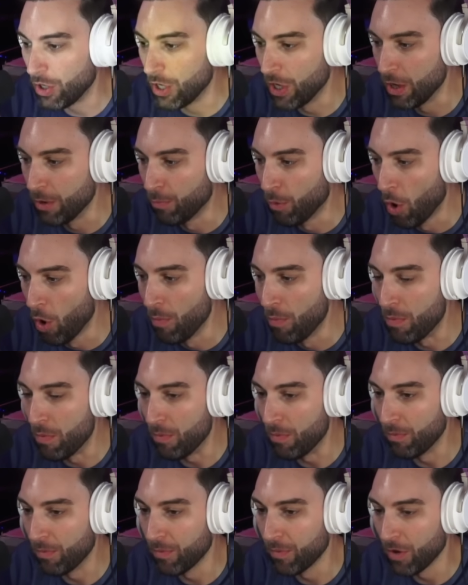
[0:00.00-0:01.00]
y
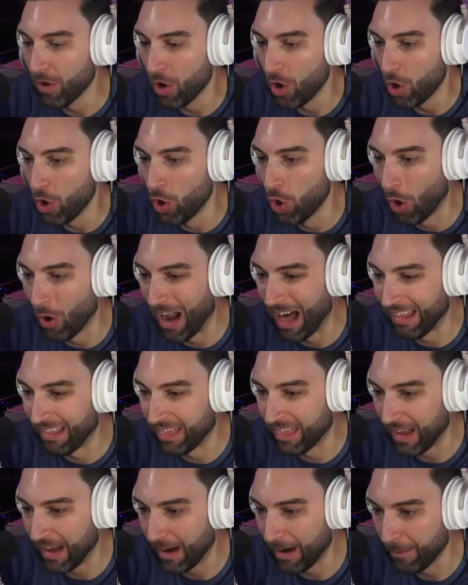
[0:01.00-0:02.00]
¡boom! Lo
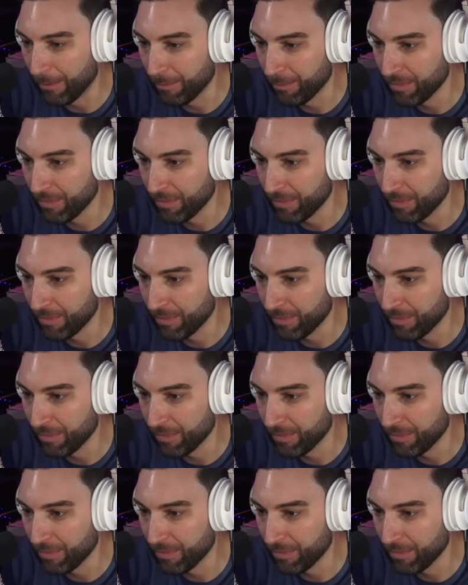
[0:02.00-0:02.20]
lanza.